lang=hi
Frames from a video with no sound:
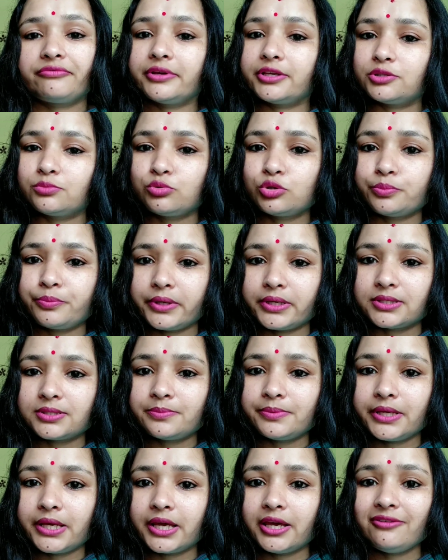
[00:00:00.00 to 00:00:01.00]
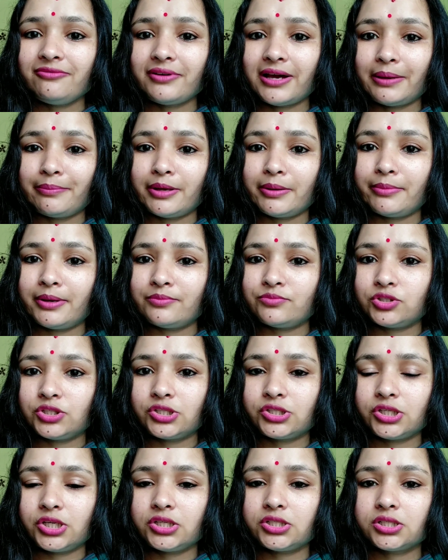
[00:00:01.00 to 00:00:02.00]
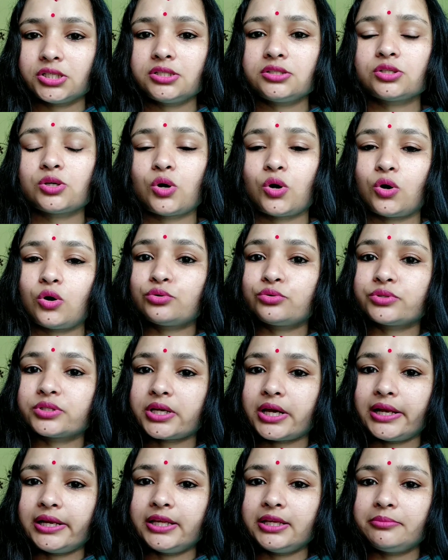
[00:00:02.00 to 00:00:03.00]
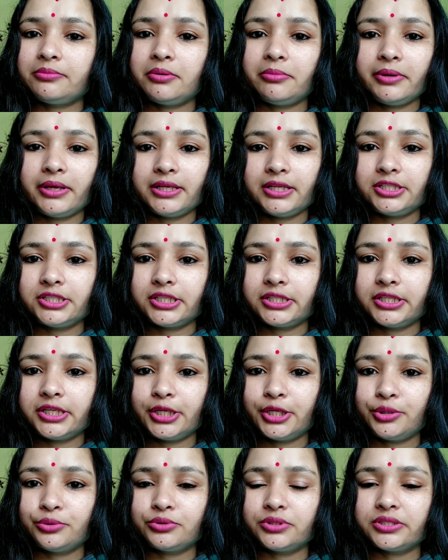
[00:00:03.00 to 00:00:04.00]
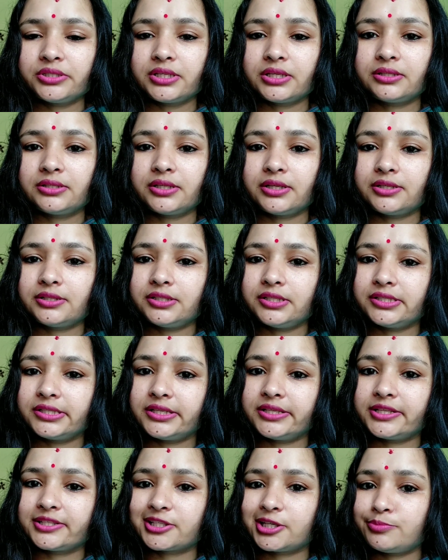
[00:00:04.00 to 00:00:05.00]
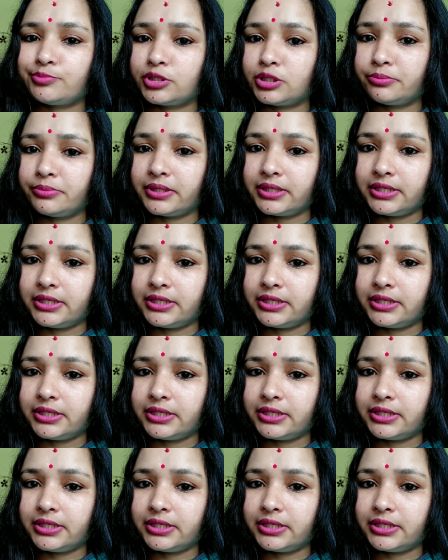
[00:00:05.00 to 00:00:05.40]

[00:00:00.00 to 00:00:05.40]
फेसबुक पेज भी है फाइव एम एम जी क्रिएशंस और उसका लिंक भी मैं नीचे दे रही हूँ नीचे डिस्क्रिप्शन